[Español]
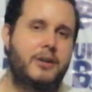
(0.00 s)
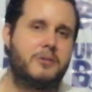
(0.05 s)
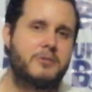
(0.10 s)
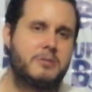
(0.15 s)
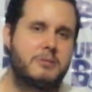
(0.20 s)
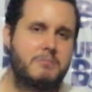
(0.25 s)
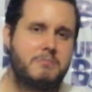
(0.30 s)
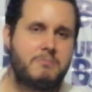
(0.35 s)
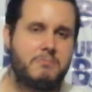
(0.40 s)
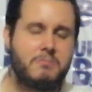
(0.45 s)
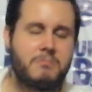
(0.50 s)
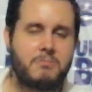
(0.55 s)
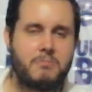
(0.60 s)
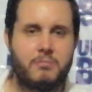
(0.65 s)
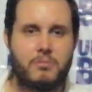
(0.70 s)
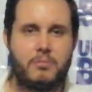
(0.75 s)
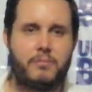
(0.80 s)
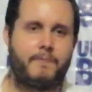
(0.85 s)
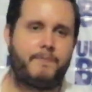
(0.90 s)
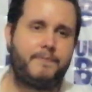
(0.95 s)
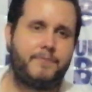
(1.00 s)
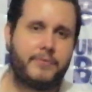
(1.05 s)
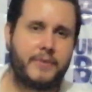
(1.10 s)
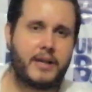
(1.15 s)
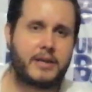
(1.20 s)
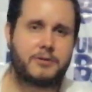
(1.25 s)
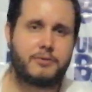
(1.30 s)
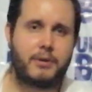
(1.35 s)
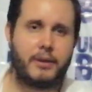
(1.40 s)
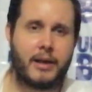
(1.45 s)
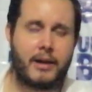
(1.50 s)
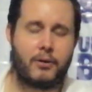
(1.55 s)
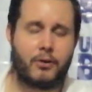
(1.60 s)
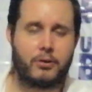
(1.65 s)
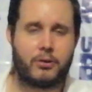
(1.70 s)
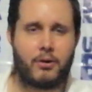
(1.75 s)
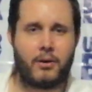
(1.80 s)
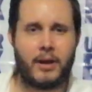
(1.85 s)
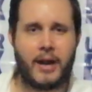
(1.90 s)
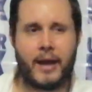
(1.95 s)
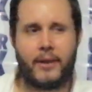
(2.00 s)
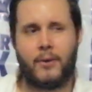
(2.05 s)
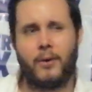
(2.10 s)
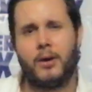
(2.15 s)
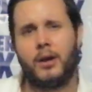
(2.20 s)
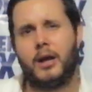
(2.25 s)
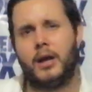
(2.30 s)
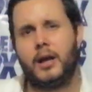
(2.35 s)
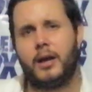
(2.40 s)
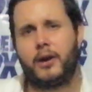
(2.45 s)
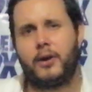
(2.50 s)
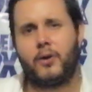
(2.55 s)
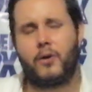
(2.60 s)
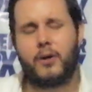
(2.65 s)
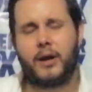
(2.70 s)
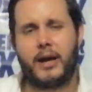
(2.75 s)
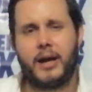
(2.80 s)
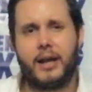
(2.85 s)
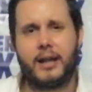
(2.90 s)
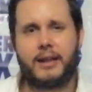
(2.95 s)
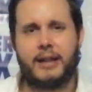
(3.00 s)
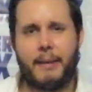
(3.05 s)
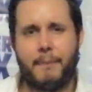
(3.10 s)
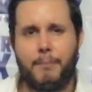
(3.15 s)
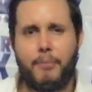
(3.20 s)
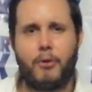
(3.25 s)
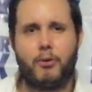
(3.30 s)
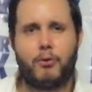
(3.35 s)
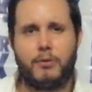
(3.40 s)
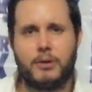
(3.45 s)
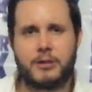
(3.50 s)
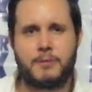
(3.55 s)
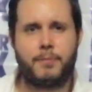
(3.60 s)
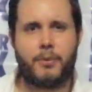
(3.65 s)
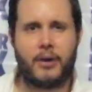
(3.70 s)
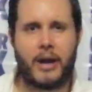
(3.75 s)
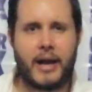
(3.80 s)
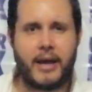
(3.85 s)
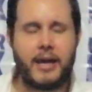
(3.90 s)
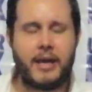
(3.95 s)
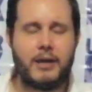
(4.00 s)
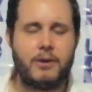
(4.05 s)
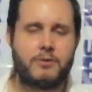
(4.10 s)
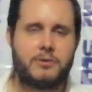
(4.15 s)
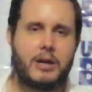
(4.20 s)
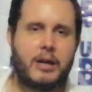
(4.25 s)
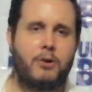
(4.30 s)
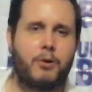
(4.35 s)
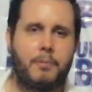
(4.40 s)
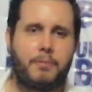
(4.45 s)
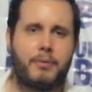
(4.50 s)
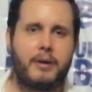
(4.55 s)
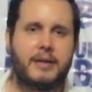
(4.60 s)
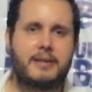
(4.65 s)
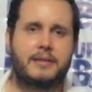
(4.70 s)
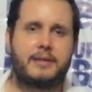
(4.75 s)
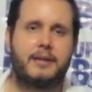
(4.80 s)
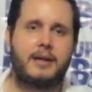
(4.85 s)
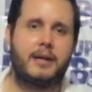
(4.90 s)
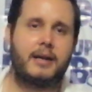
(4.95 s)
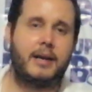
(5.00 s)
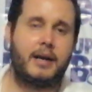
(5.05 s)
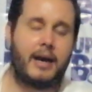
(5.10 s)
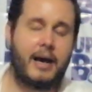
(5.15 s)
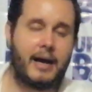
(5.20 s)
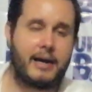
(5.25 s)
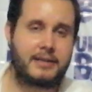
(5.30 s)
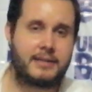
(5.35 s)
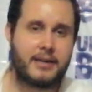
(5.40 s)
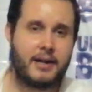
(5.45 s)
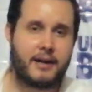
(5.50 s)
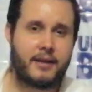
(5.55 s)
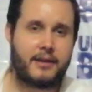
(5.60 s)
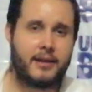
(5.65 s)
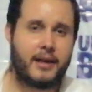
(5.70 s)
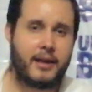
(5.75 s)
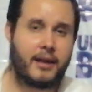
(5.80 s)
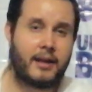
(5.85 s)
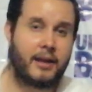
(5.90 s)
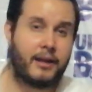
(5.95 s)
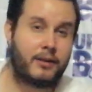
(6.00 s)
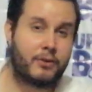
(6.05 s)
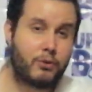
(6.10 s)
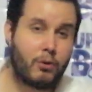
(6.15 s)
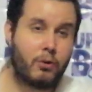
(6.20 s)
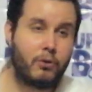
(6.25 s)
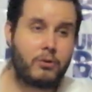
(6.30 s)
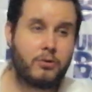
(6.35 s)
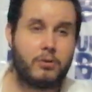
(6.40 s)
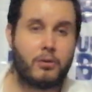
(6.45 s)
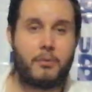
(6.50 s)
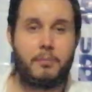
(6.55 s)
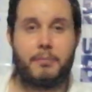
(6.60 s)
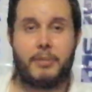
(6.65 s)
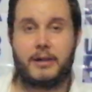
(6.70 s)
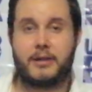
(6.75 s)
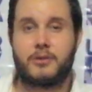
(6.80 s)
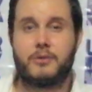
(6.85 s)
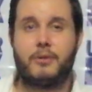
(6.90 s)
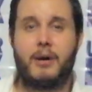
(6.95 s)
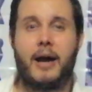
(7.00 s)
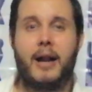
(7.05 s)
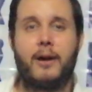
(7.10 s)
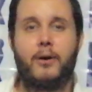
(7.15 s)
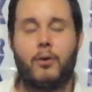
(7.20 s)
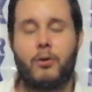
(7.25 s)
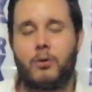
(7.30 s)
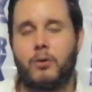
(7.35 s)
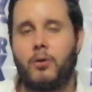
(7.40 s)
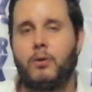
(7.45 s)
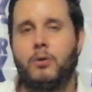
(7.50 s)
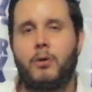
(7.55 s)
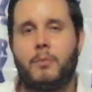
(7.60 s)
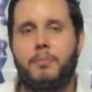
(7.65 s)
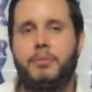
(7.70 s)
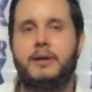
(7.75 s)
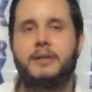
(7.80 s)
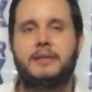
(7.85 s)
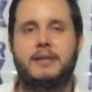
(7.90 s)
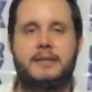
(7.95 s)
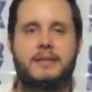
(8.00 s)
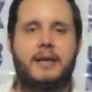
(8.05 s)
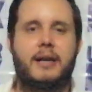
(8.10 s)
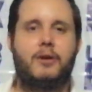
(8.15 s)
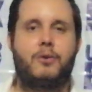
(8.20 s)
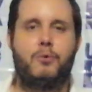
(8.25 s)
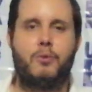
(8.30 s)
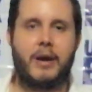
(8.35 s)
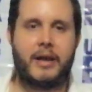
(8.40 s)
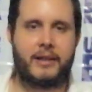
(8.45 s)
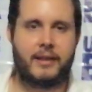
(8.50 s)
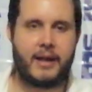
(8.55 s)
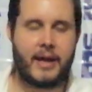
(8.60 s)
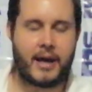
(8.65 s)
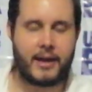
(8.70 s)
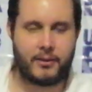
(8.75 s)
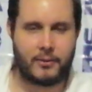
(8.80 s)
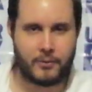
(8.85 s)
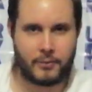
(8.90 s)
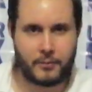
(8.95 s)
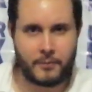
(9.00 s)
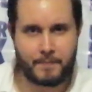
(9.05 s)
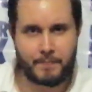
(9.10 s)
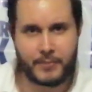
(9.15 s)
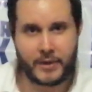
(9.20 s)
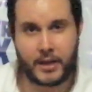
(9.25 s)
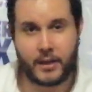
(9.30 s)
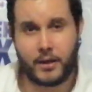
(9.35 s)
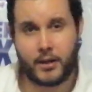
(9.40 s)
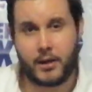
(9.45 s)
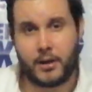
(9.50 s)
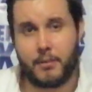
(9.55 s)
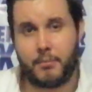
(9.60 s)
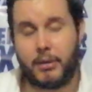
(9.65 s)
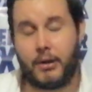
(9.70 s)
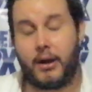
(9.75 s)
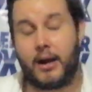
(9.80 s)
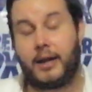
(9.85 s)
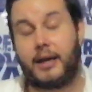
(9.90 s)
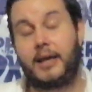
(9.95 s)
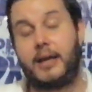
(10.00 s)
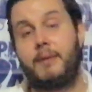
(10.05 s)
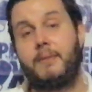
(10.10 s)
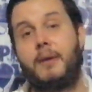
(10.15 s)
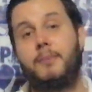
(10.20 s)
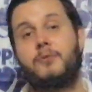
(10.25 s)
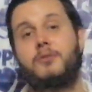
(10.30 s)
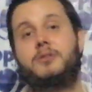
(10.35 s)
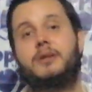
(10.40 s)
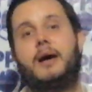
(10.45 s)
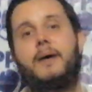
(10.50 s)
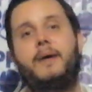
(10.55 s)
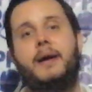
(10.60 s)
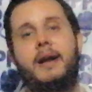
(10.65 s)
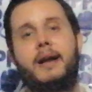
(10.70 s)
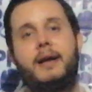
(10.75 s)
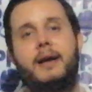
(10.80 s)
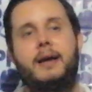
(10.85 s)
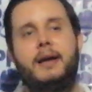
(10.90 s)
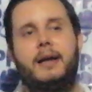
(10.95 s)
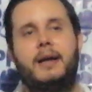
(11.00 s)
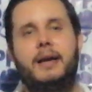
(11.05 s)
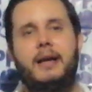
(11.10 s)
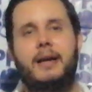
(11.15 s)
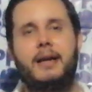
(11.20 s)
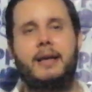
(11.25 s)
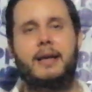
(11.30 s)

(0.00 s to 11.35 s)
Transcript: años, mm, ya estoy del otro lado. Creo que tampoco es por ahí, o sea, no puedes hacerte tonto, pasó algo, no, no puedes estar jugueteando, ¿no? Pero aquí vamos a ver